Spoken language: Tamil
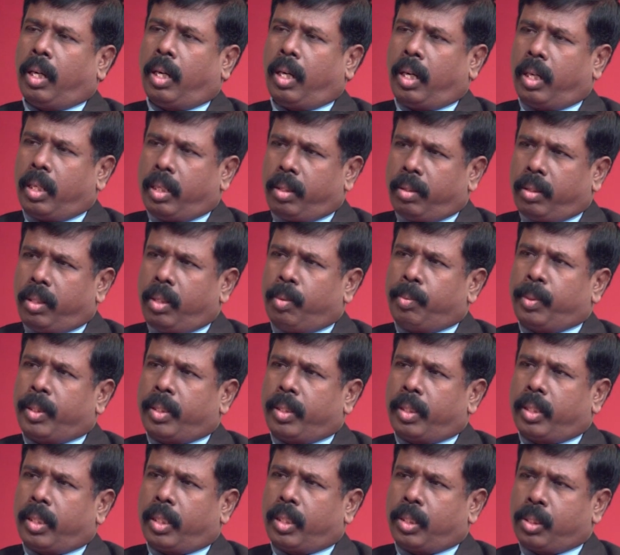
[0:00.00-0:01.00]
ஆண்டவர்
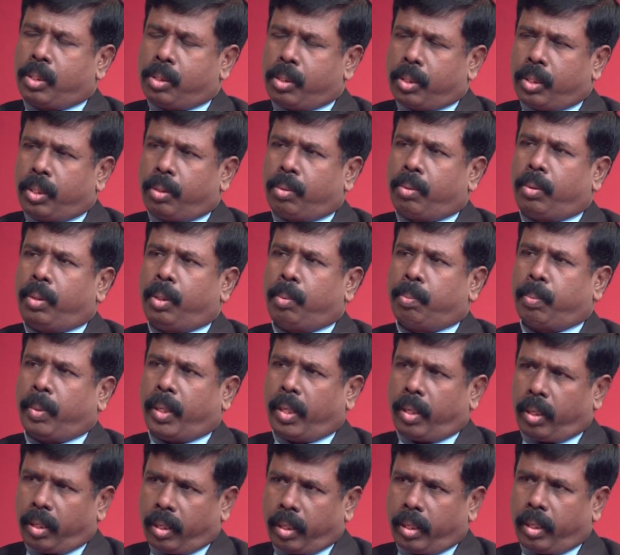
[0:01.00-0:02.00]
நமக்கு கற்றுக் கொடுக்கக்கூடிய
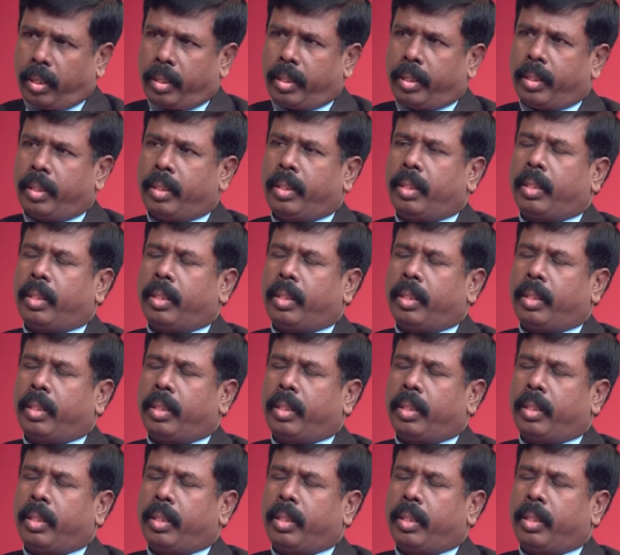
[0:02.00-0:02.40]
பாடங்களை